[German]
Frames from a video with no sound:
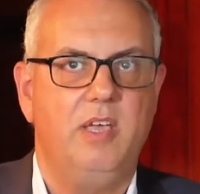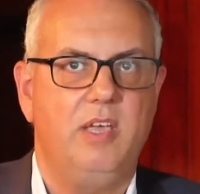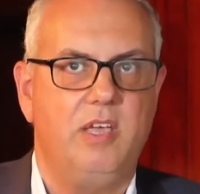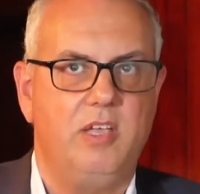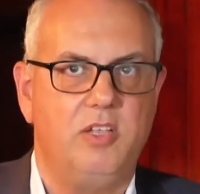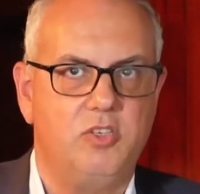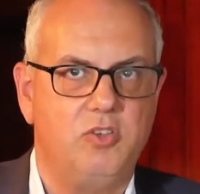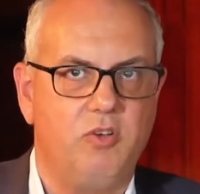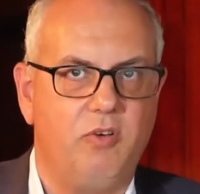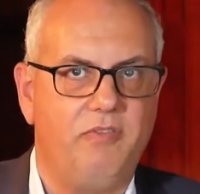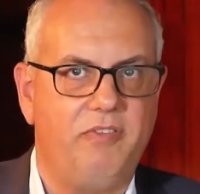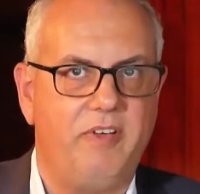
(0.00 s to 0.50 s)

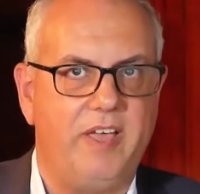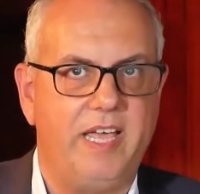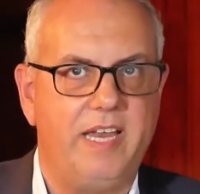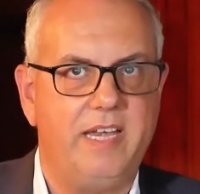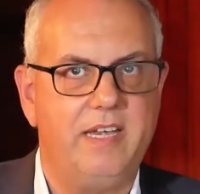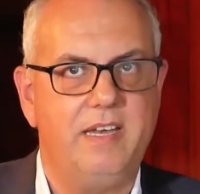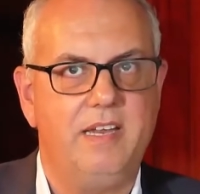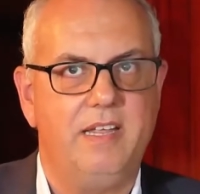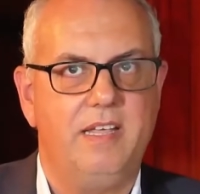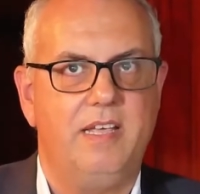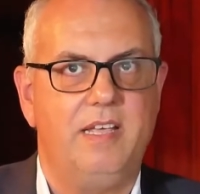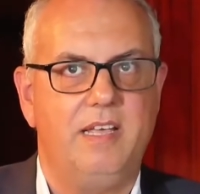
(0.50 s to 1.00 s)

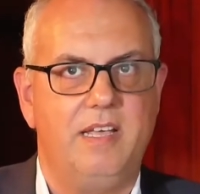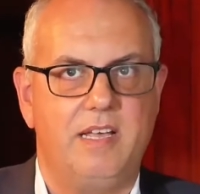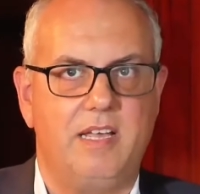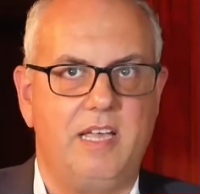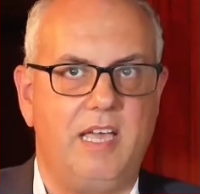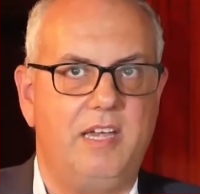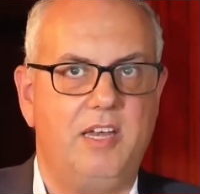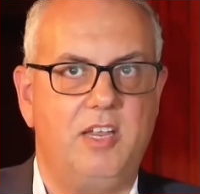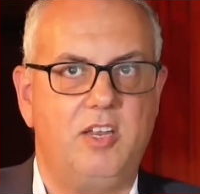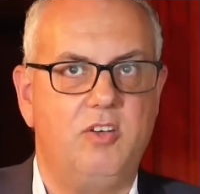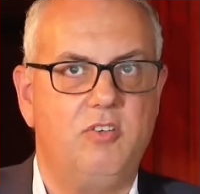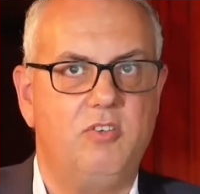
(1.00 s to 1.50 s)
Insofern
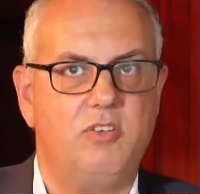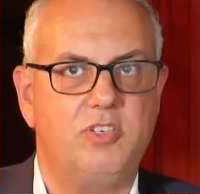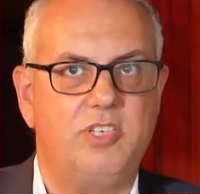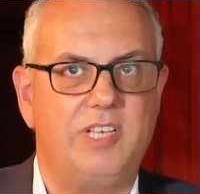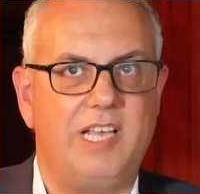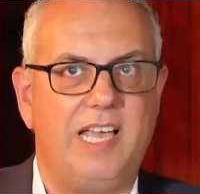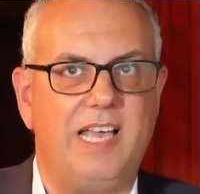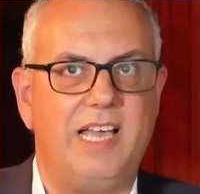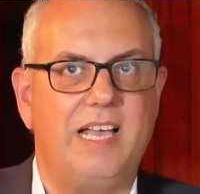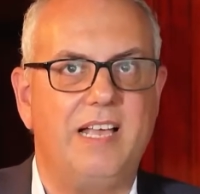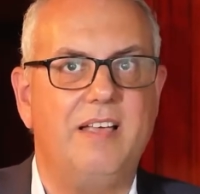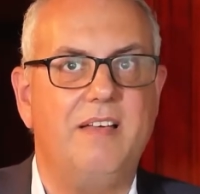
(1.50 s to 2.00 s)
kann ich nur
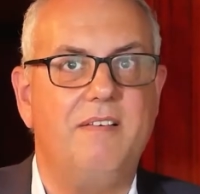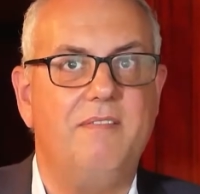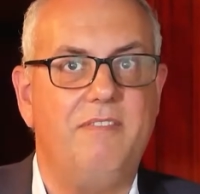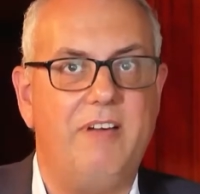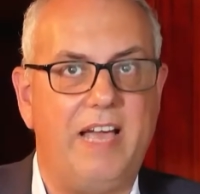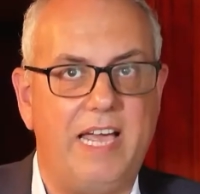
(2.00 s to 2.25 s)
sagen,